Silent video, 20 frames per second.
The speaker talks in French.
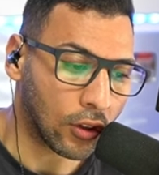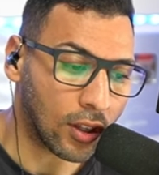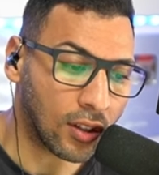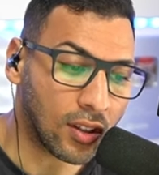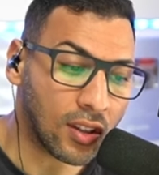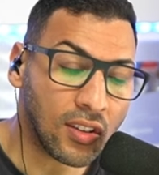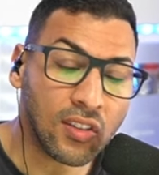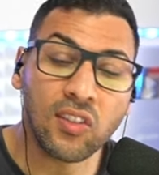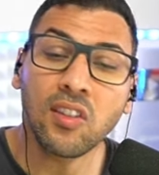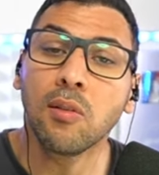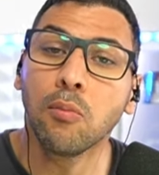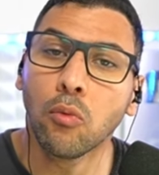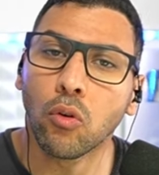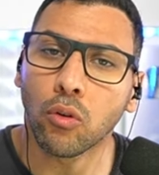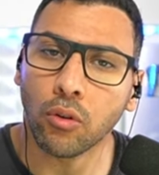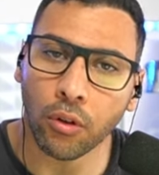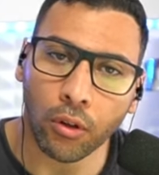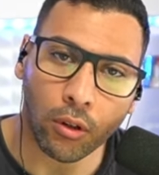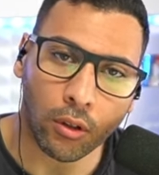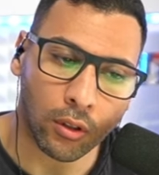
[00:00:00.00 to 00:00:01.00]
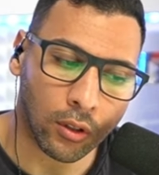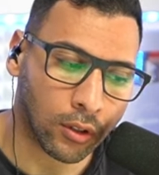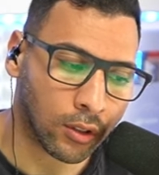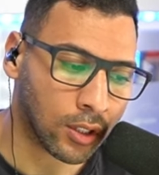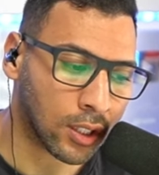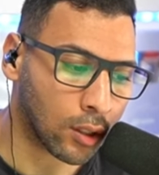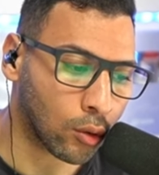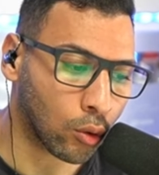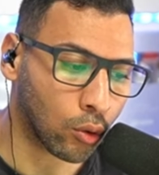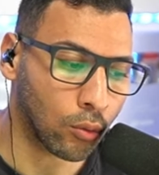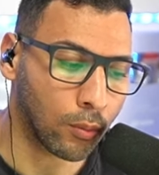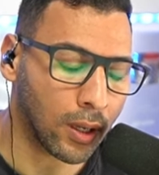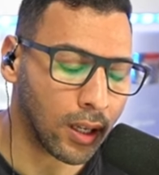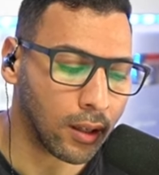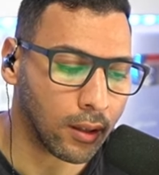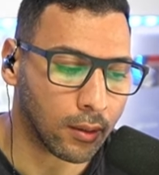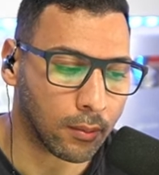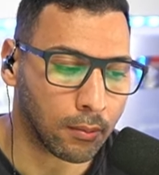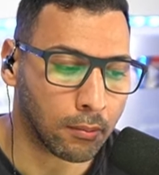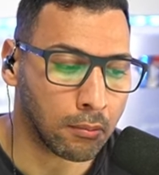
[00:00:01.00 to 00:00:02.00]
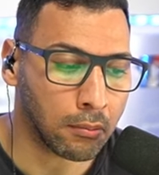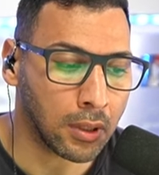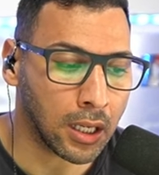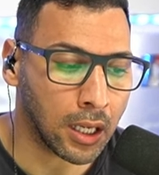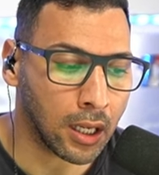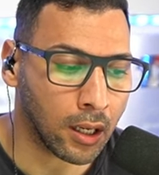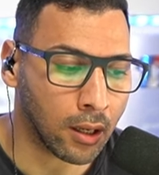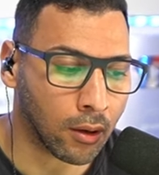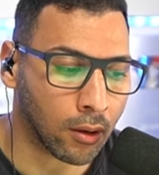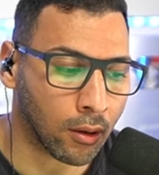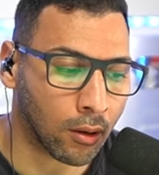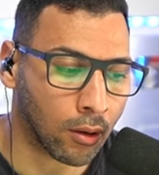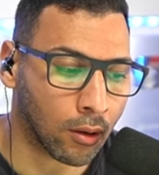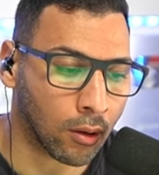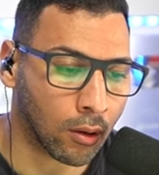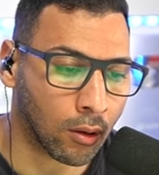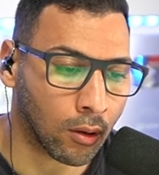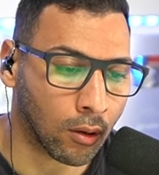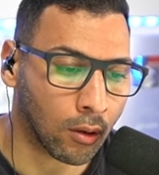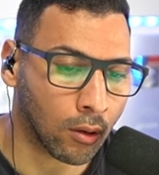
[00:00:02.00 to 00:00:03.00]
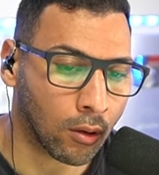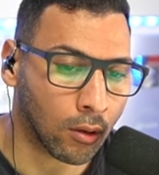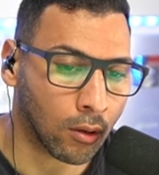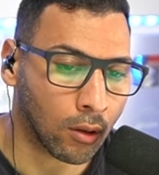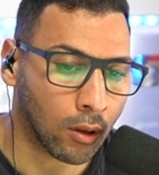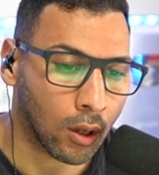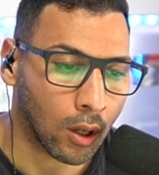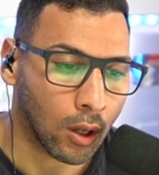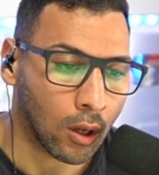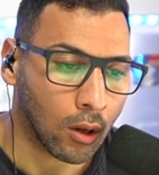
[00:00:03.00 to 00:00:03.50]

des immondes euh, êtres humains, mais euh,